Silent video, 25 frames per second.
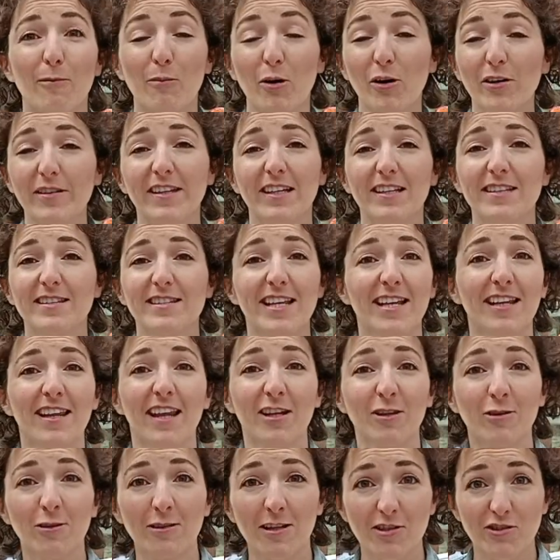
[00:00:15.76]
uh, molte
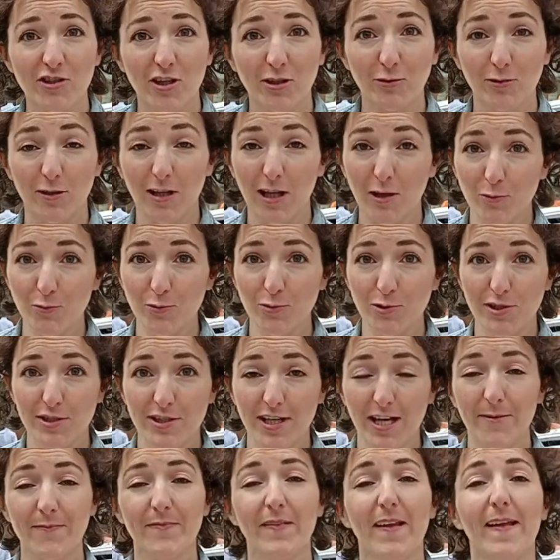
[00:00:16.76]
aziende hanno lasciato la
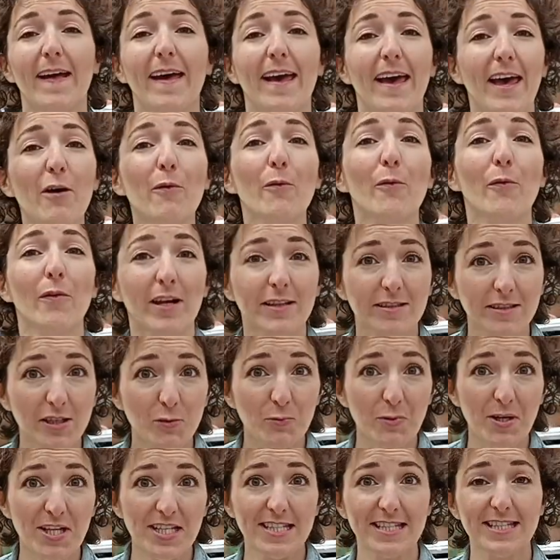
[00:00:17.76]
Russia e una
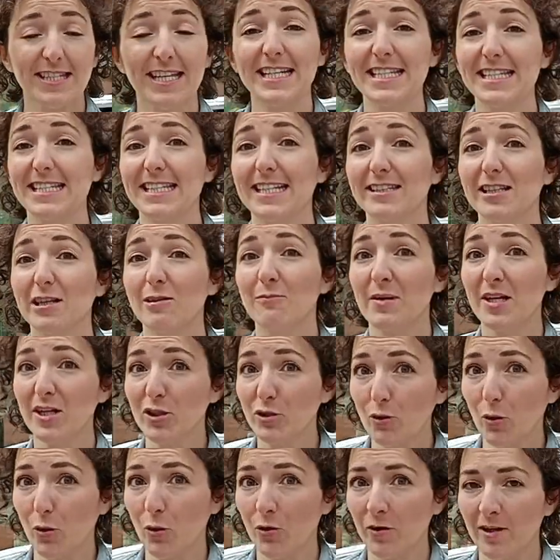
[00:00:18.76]
di queste è stata il
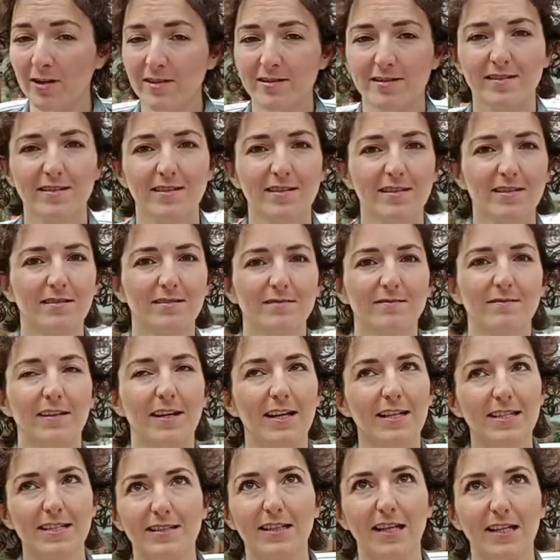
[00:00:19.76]
McDonald's.
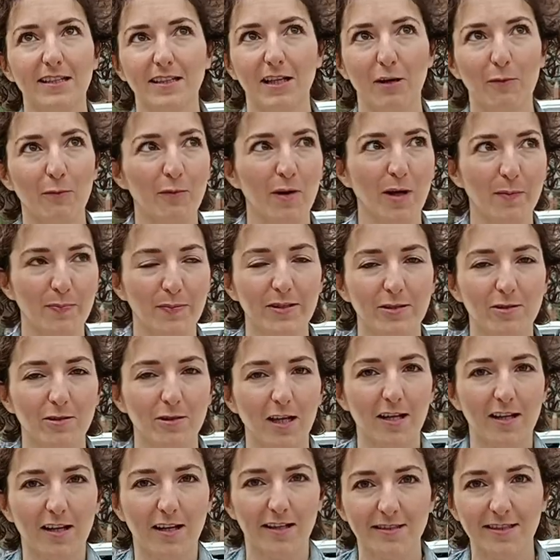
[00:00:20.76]
È stata una
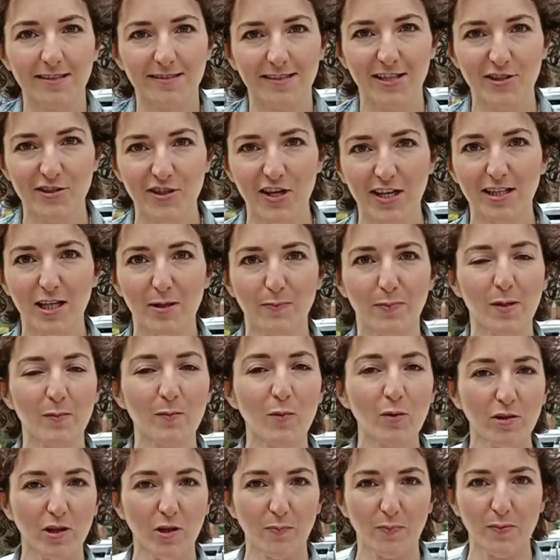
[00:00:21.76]
piccola grande tragedia
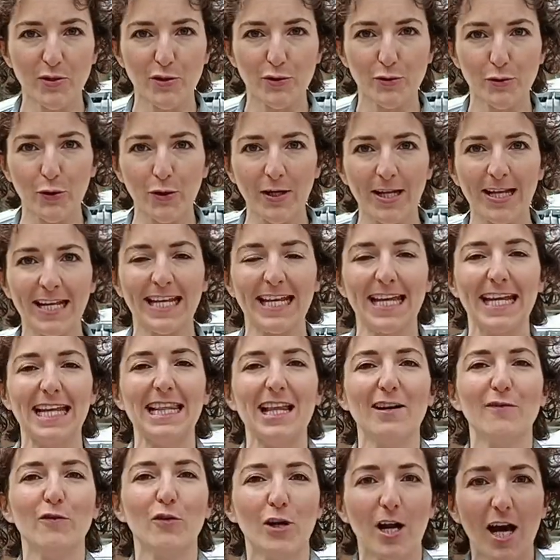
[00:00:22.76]
per molte persone
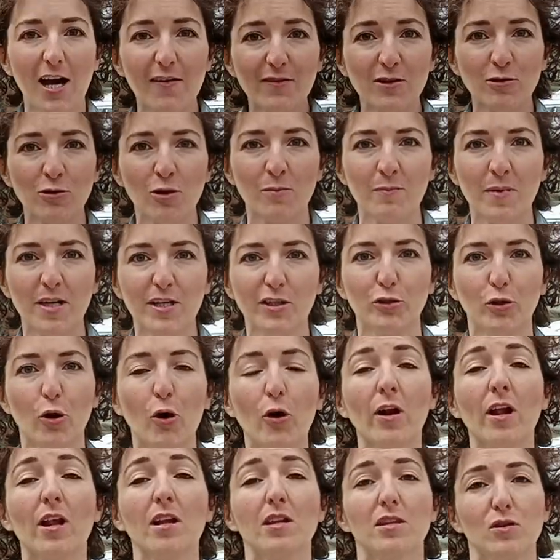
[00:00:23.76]
che lavoravano al
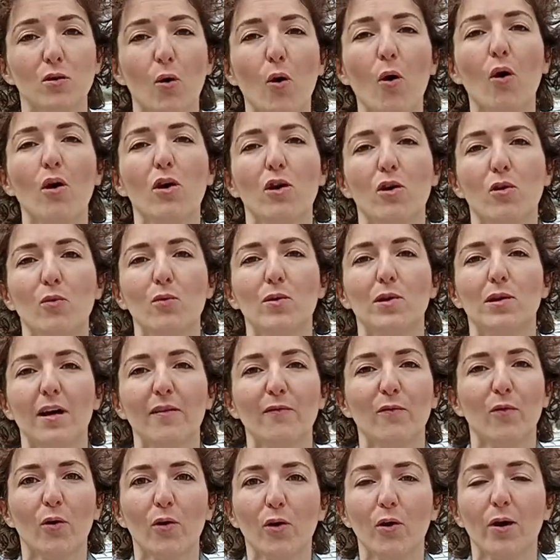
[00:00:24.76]
McDonald's o il cui
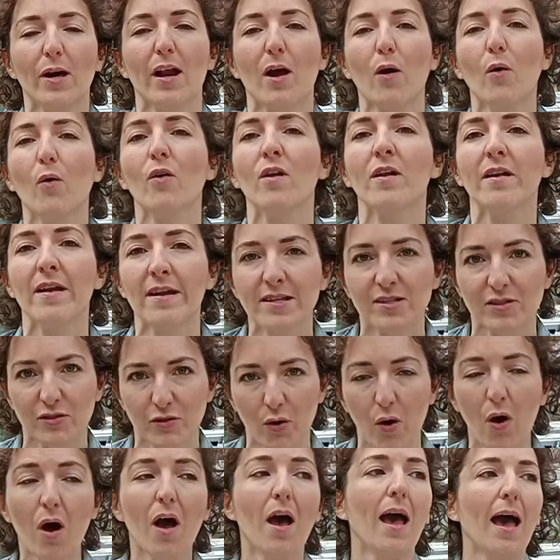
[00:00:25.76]
lavoro era
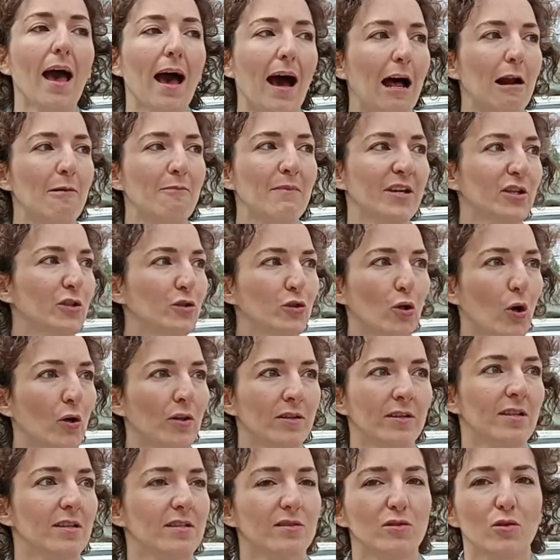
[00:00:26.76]
connesso al
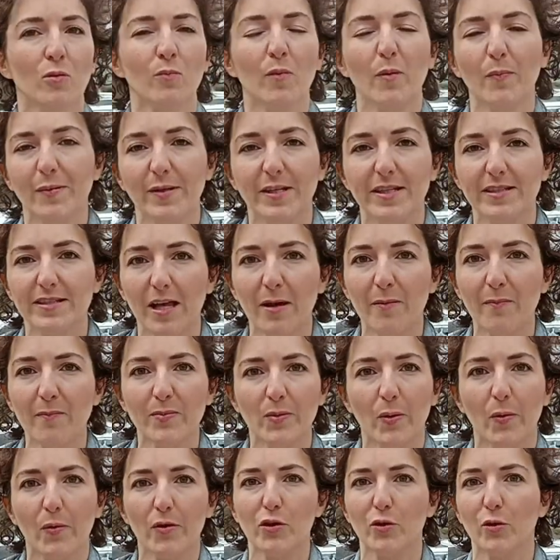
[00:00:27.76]
McDonald's, come per
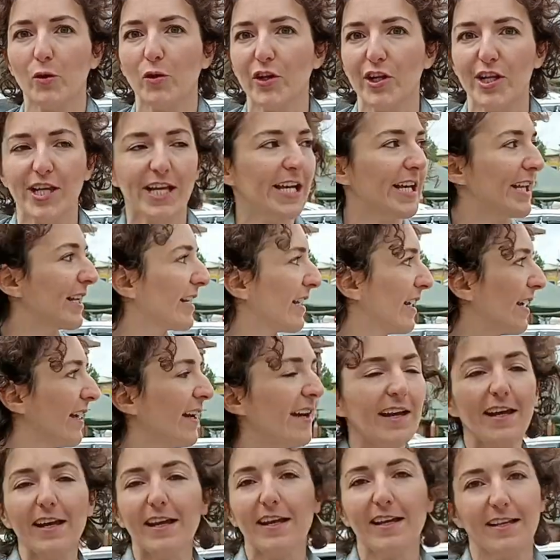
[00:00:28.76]
esempio i
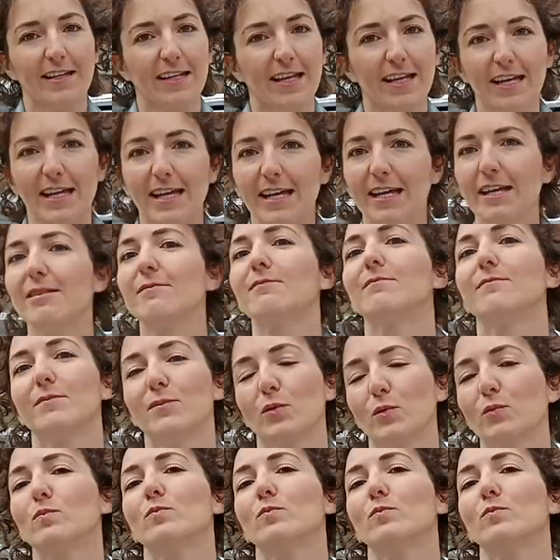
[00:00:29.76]
corrieri che